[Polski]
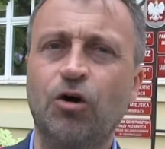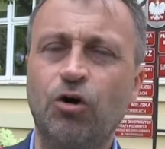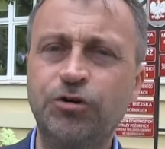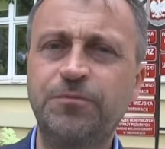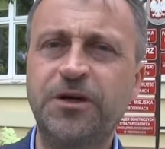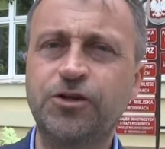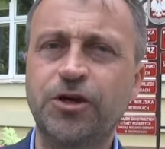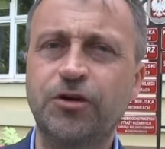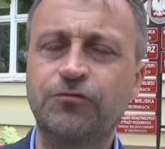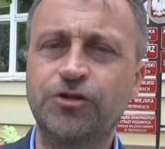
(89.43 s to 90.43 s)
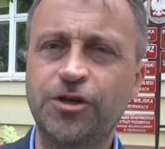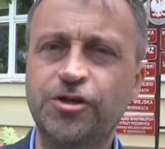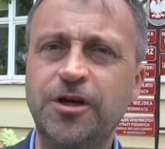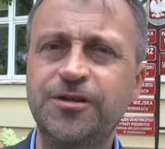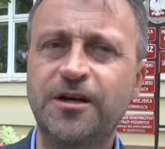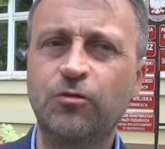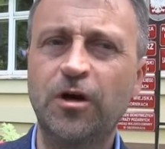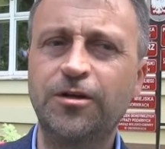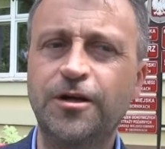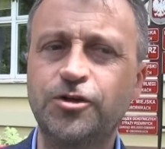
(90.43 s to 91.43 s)
od 1 września
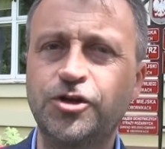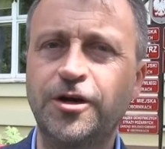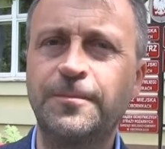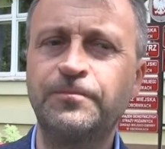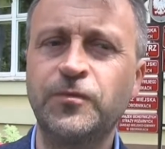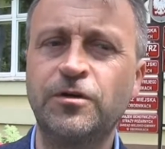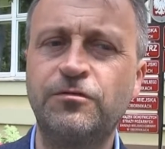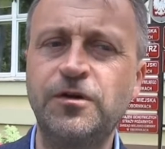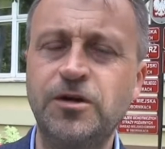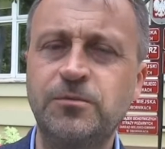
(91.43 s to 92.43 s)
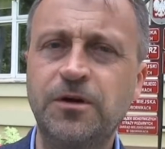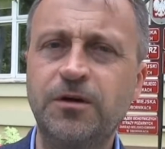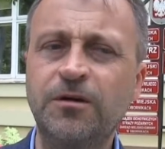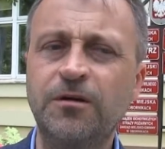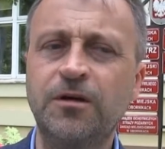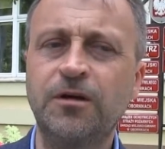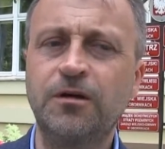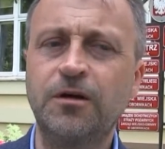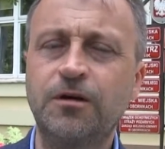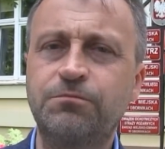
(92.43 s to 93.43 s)
zakłada, że firmy,
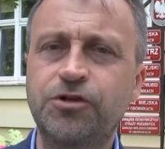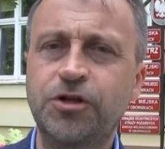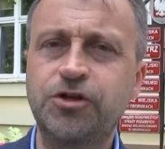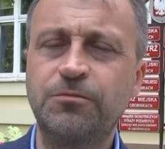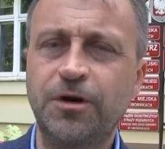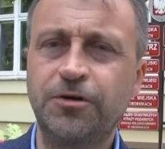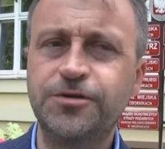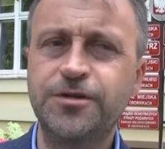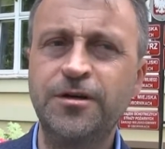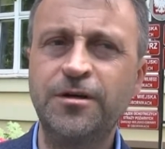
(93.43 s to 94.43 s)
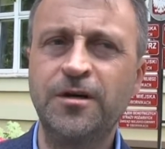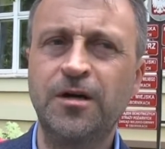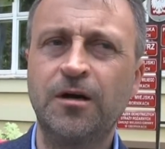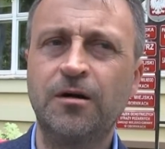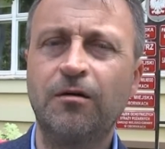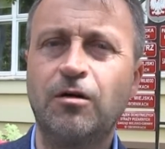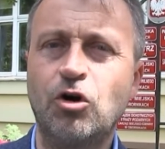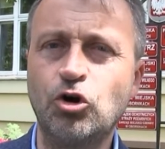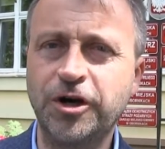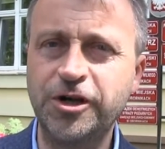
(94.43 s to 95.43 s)
przedsiębiorcy
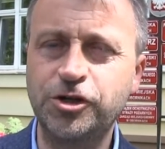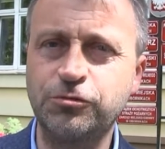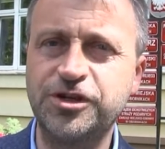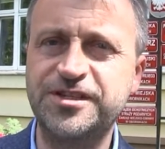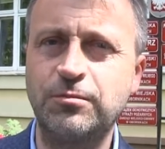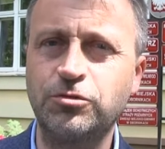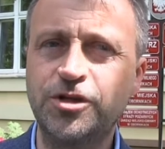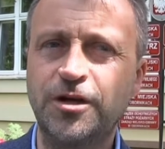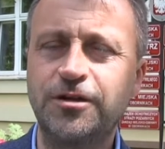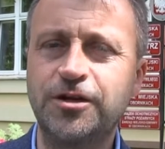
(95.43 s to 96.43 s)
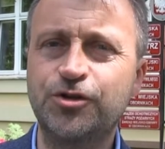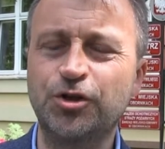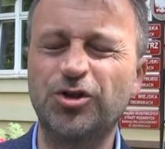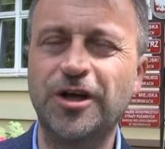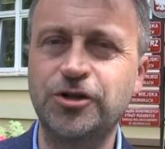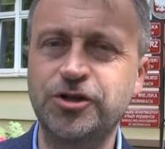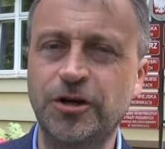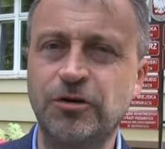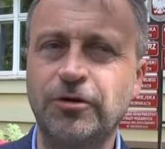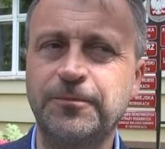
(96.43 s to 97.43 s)
określą się samodzielnie co do
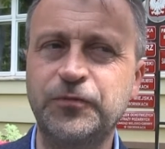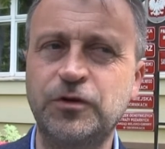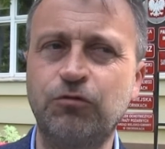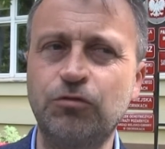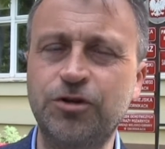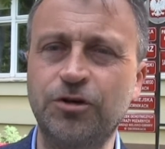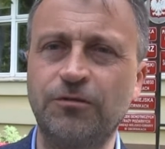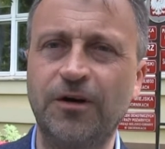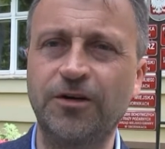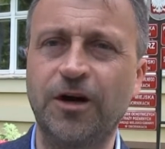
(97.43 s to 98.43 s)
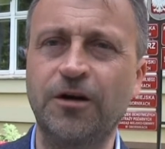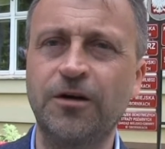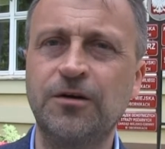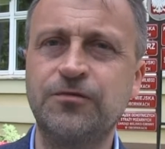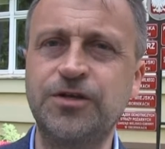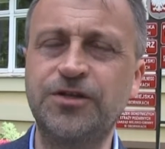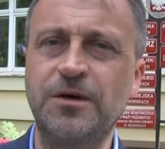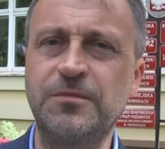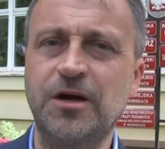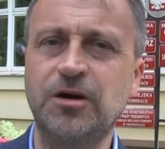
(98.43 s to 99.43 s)
dalszego funkcjonowania w
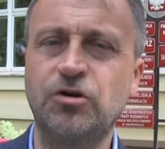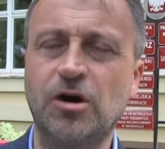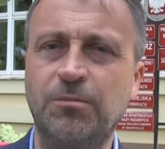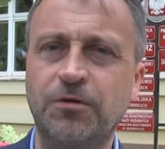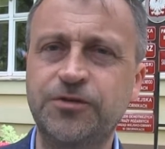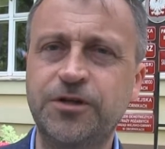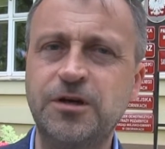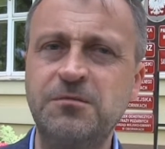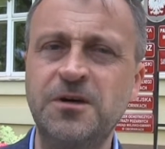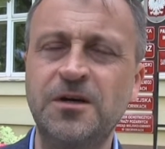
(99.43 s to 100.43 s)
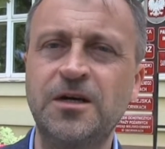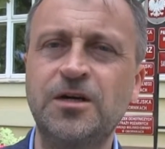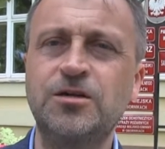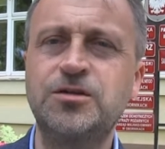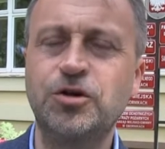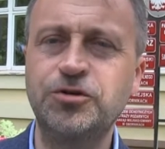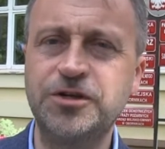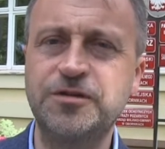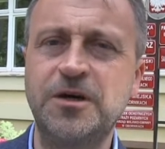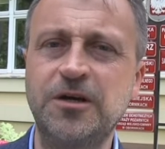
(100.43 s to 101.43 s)
systemie goapowskim, co
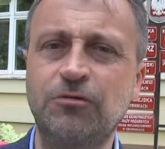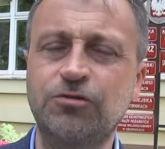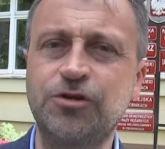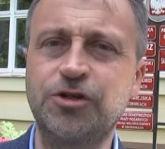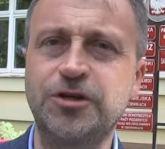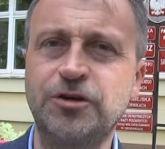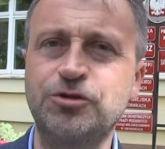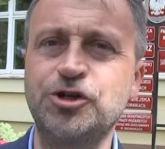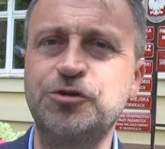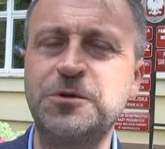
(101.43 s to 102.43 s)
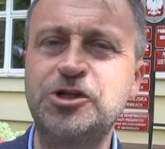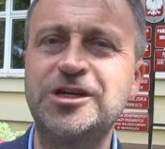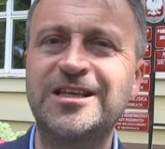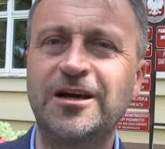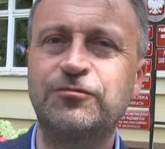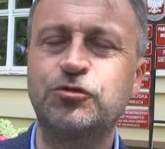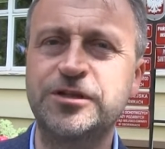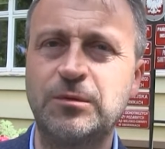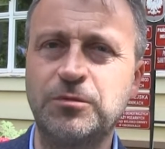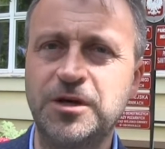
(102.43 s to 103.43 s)
nie zmienia oczywiście tego, że śmieci i tak w to
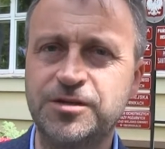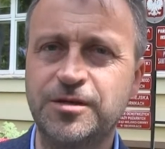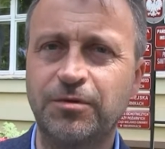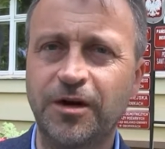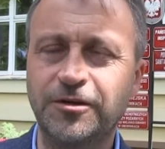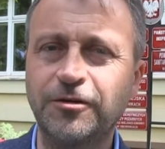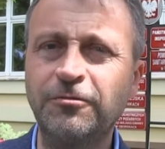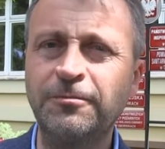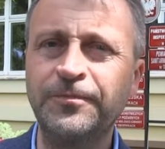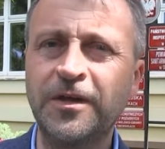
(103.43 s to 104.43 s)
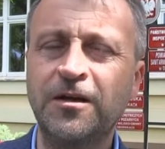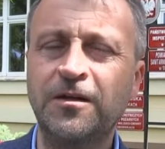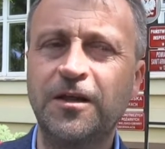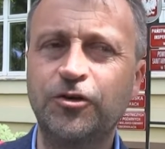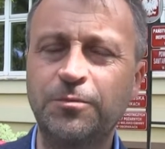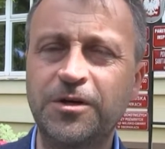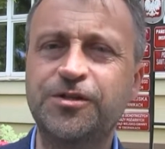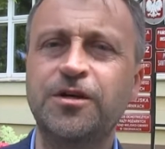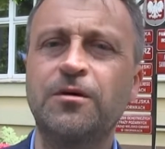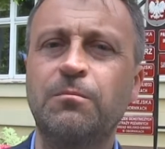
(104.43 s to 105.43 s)
samo miejsce pojadą.
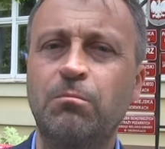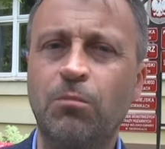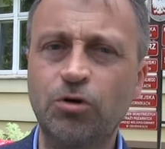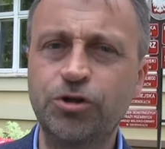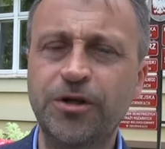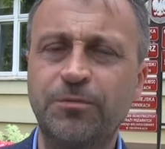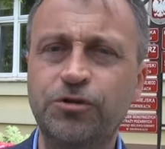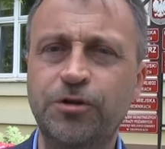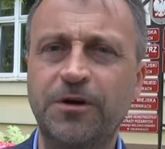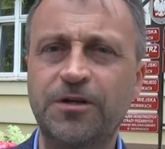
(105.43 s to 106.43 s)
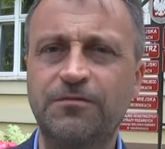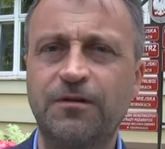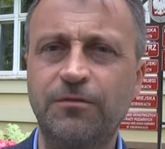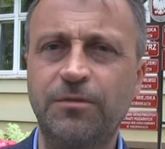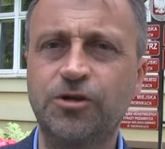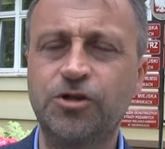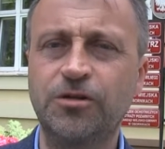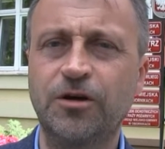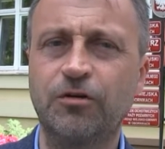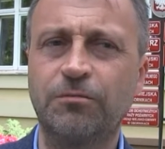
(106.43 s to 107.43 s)
Natomiast można, proszę Państwa, wybrać
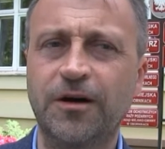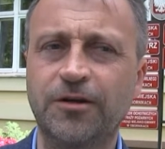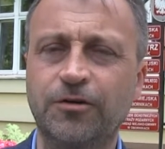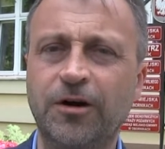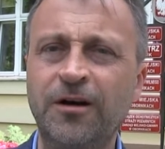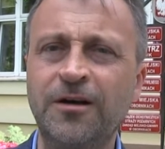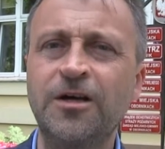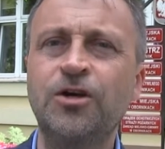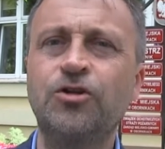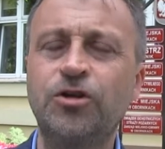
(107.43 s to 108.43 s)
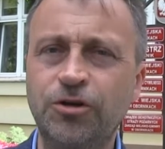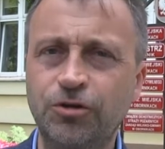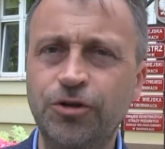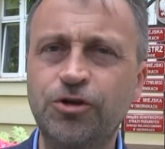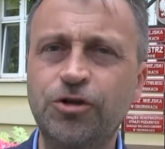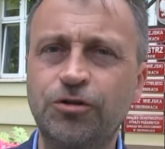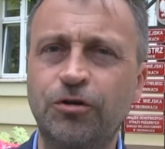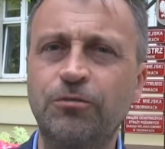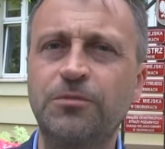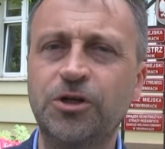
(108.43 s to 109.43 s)
innego operatora. Nie dotyczy
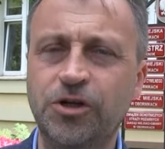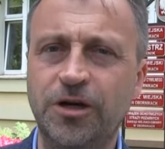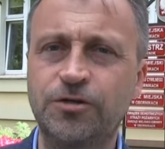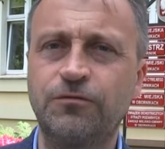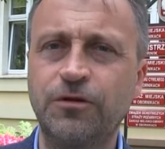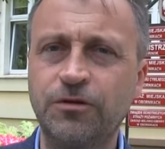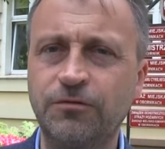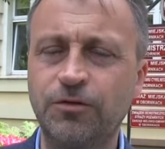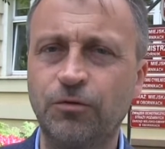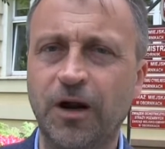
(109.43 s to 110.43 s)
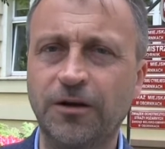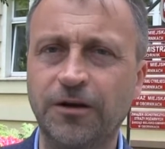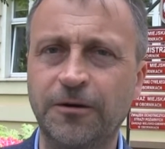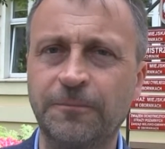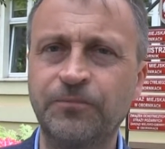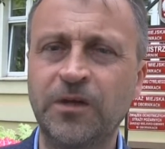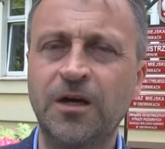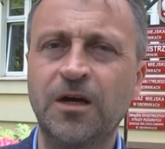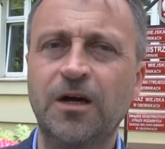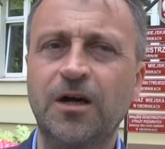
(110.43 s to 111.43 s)
to mieszkańców indywidualnych.
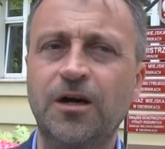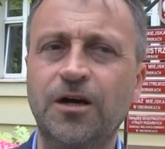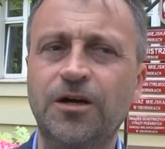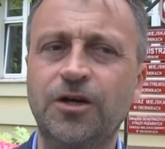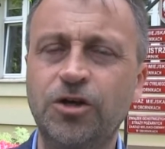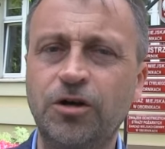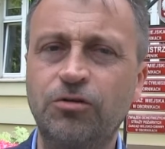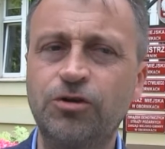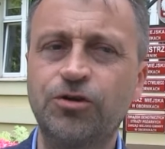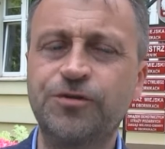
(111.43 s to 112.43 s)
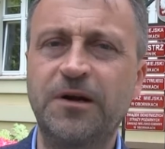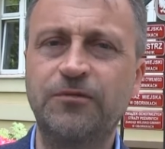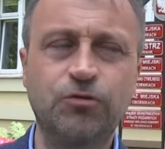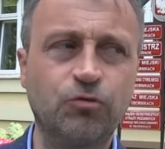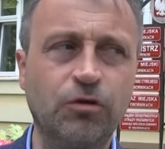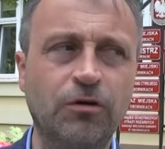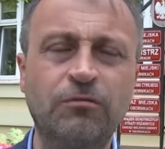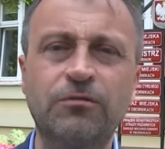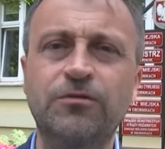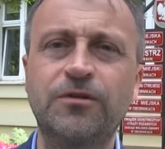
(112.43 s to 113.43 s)
Y, jeżeli chodzi o sprawę
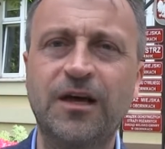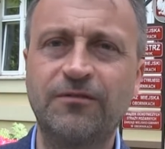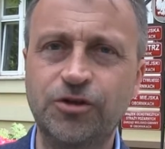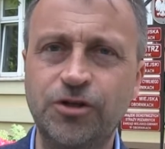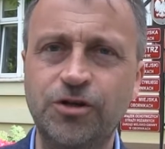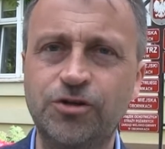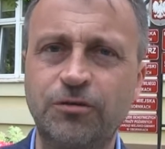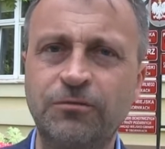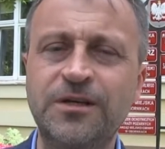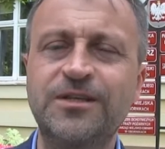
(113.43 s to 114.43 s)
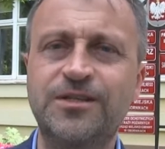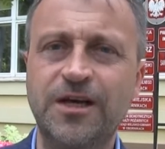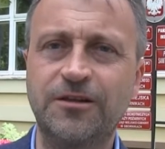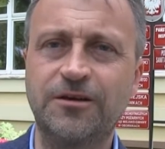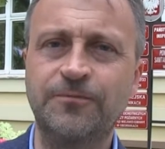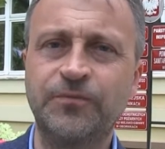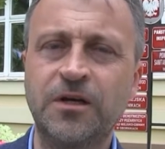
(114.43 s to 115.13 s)
drugą, najważniejszą, ceny.